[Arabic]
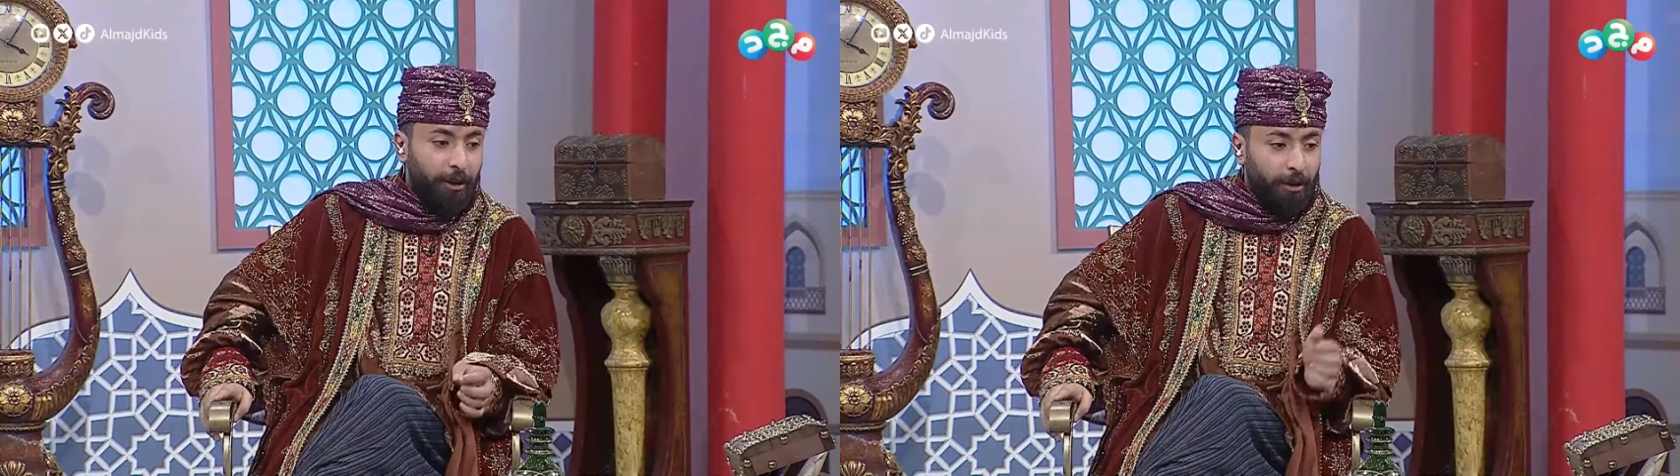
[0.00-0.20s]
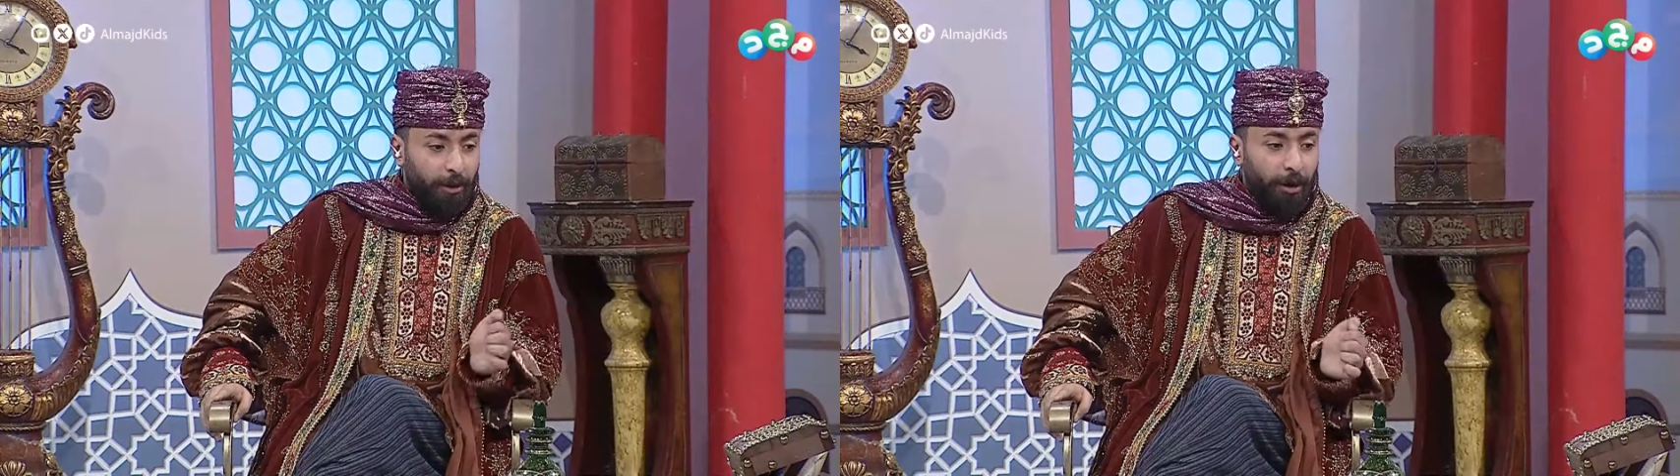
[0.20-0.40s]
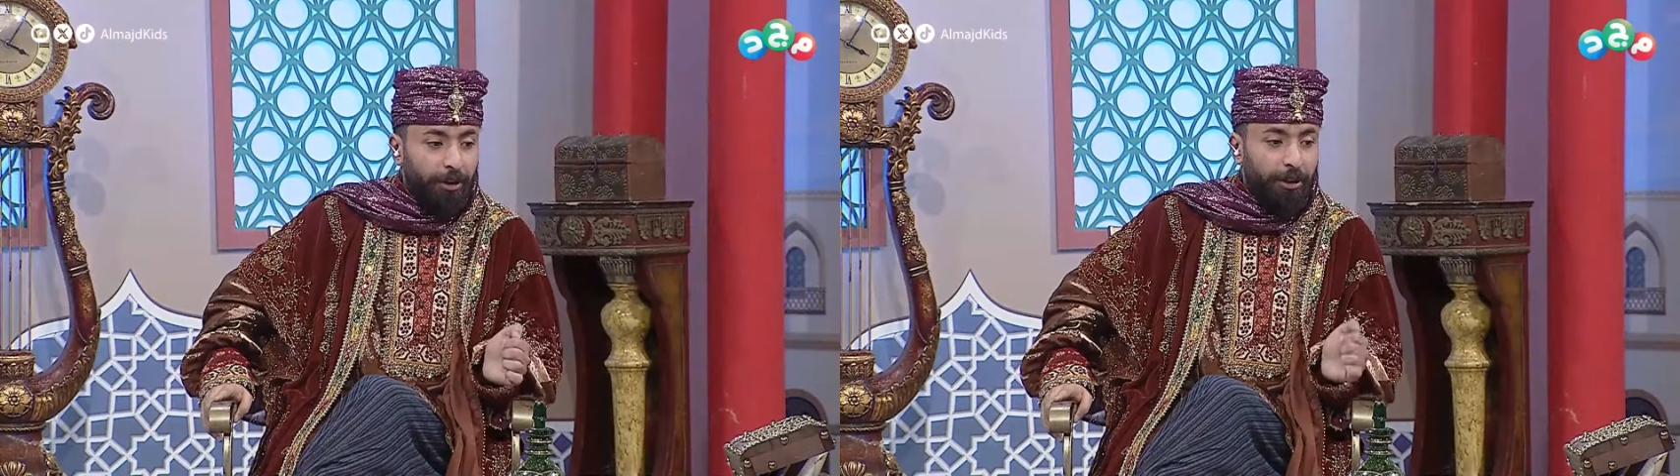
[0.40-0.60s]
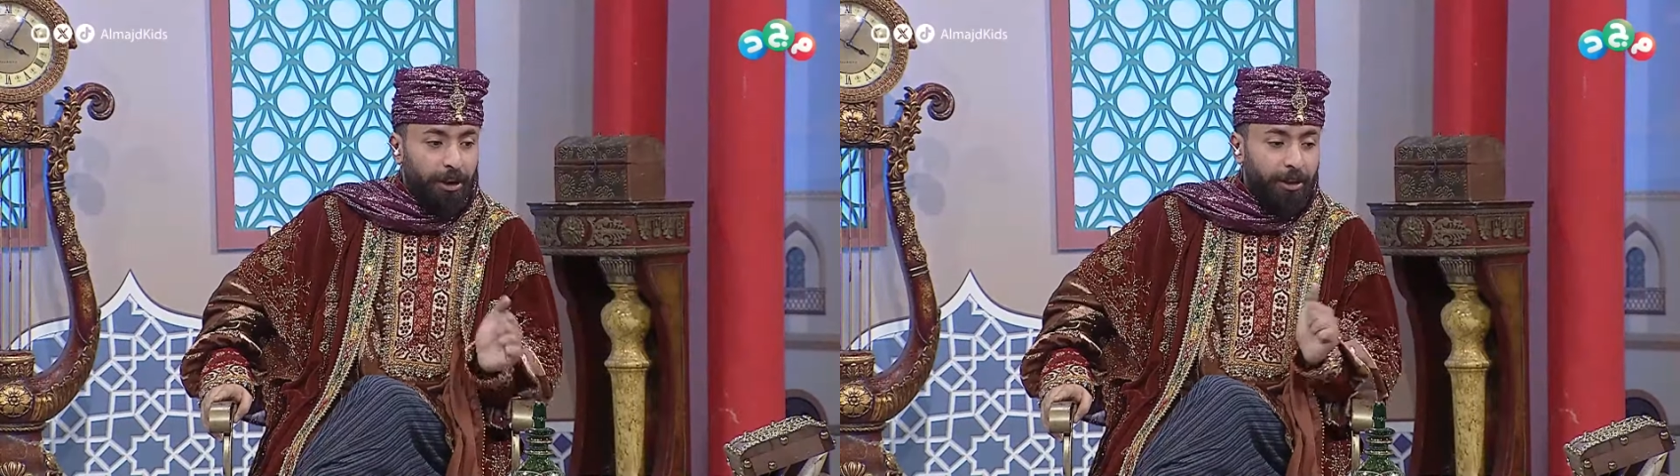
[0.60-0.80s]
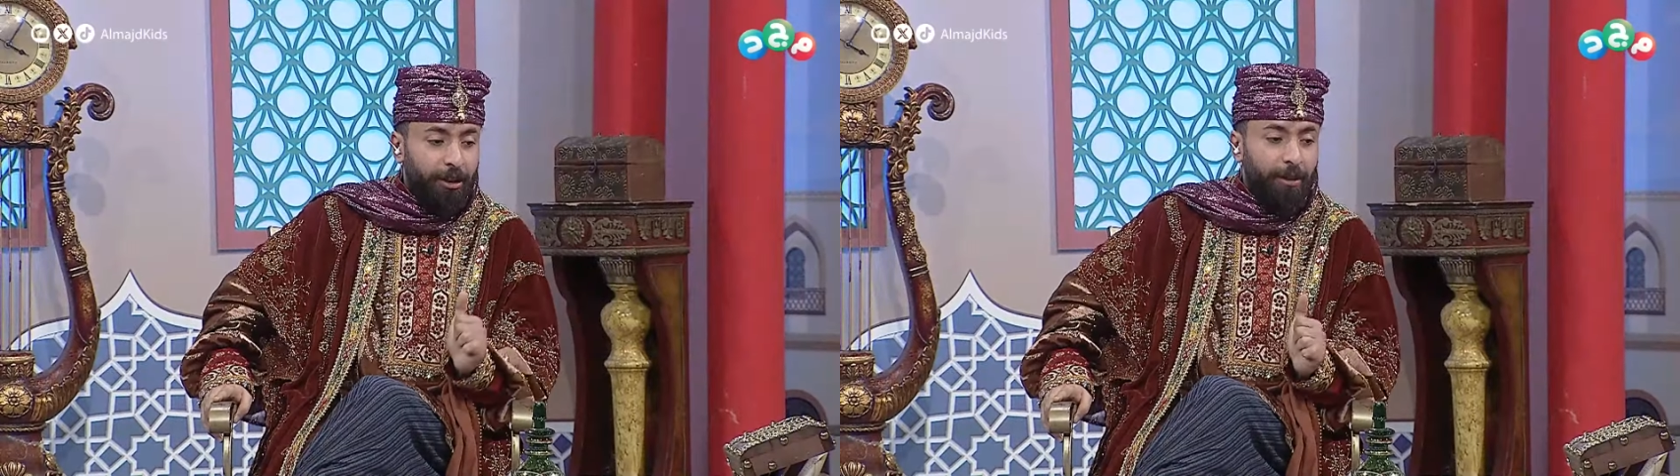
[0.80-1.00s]
نعم حط
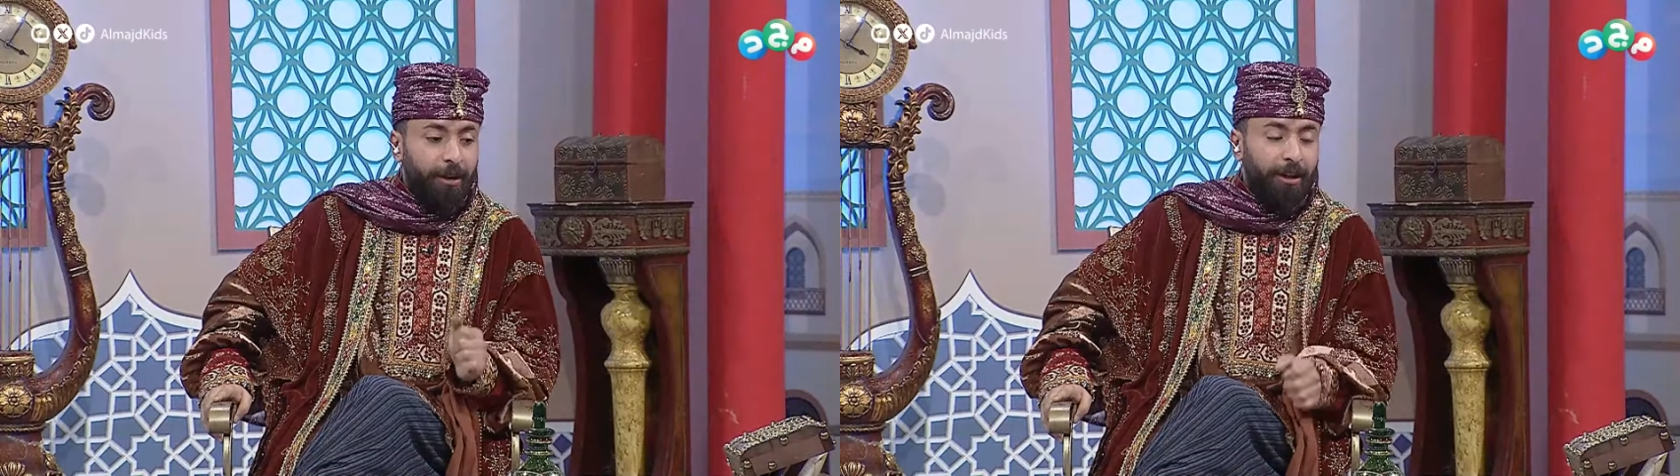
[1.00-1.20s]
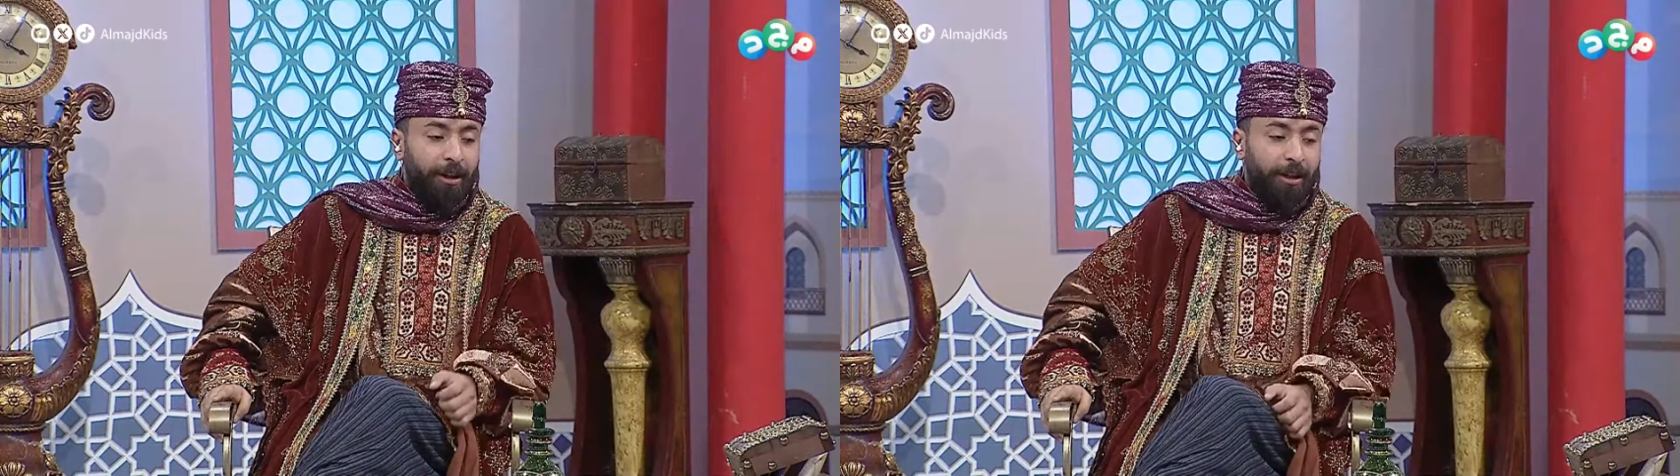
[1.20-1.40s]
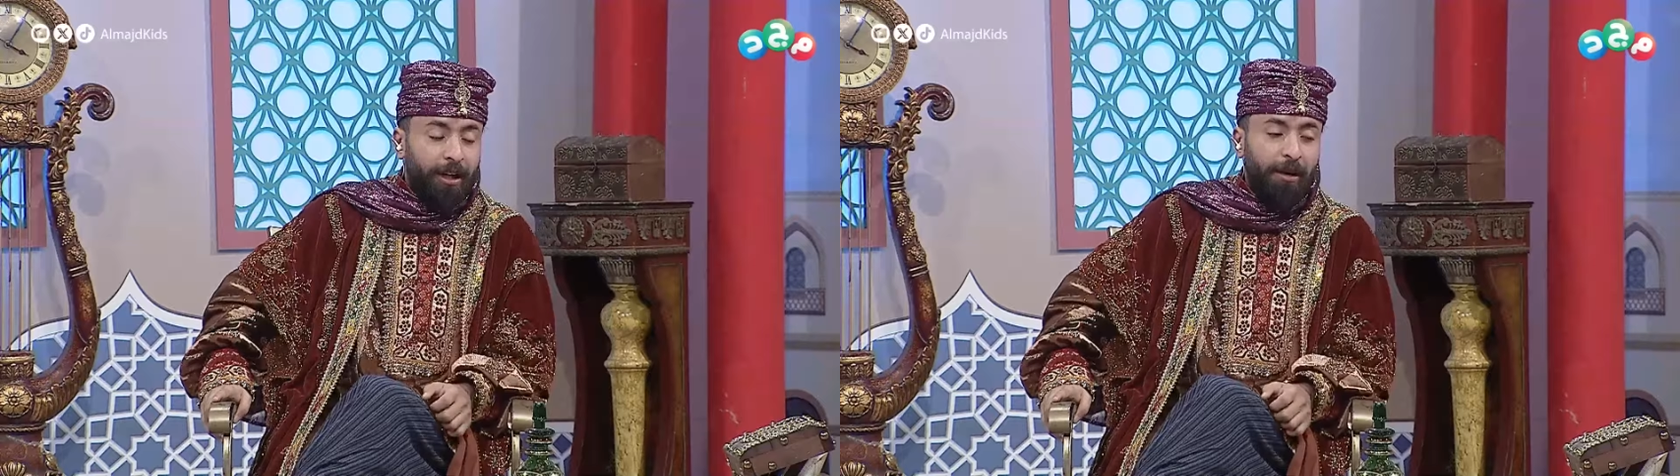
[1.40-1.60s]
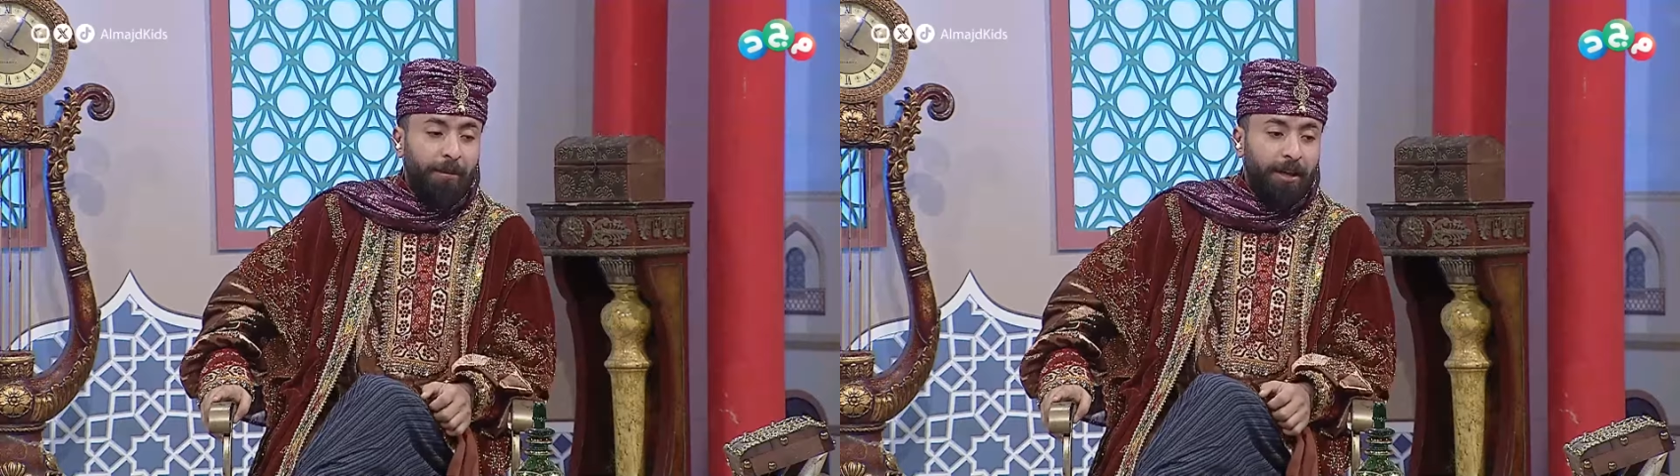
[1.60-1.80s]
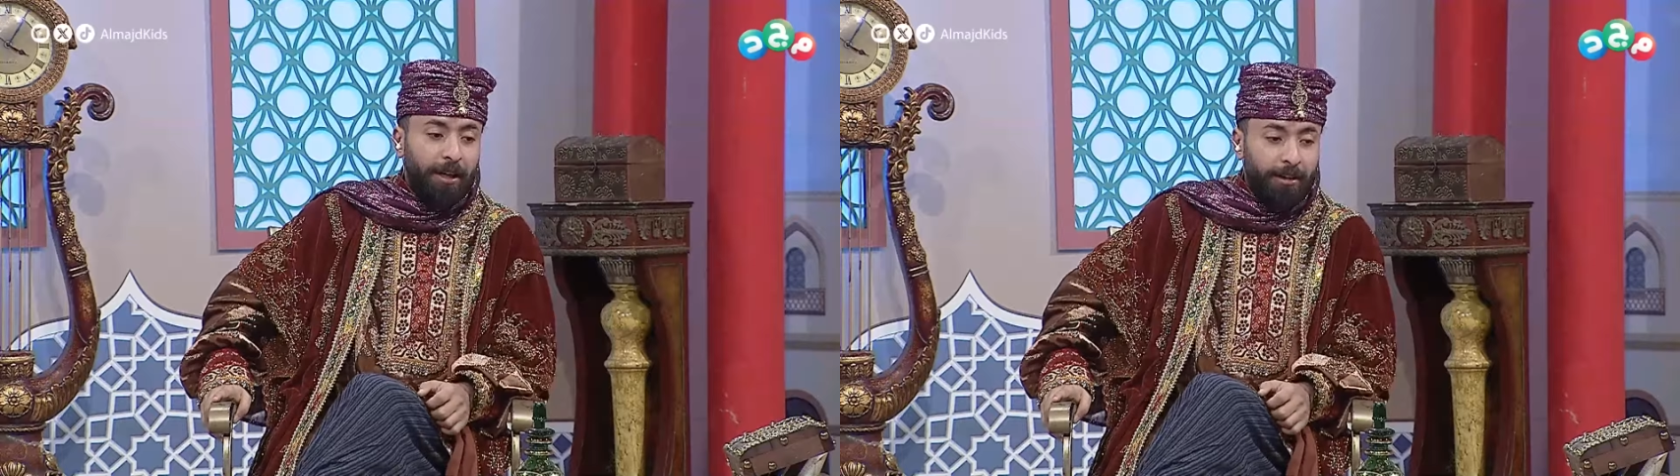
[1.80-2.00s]
ترجمه
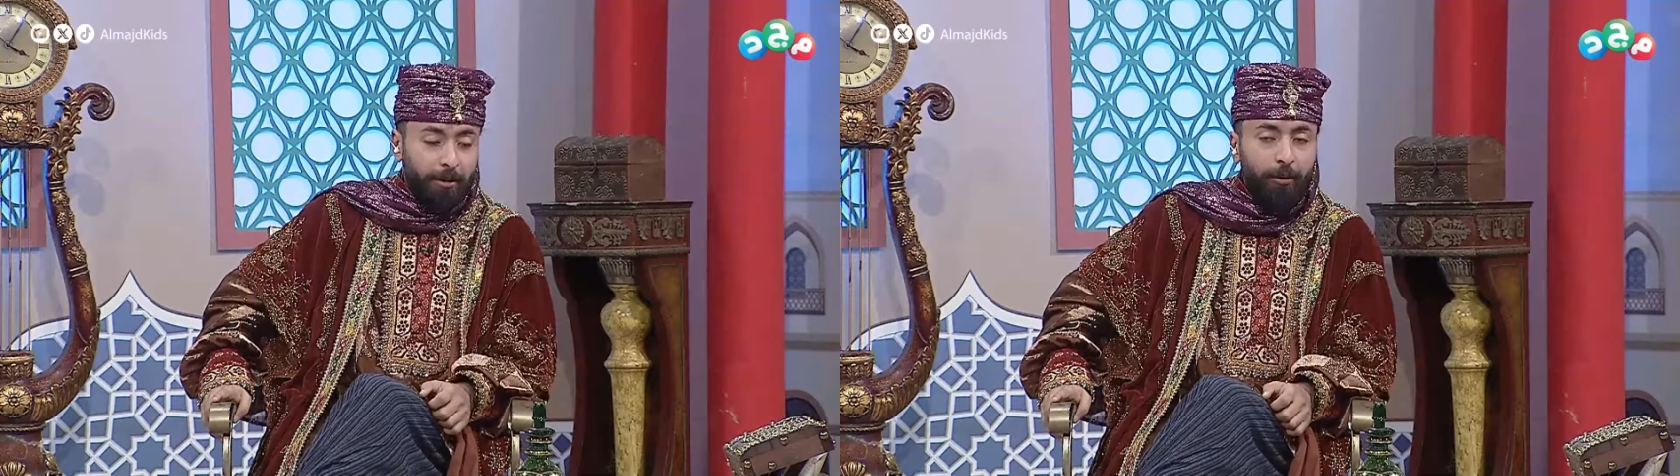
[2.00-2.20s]
للكلام اللي قاعد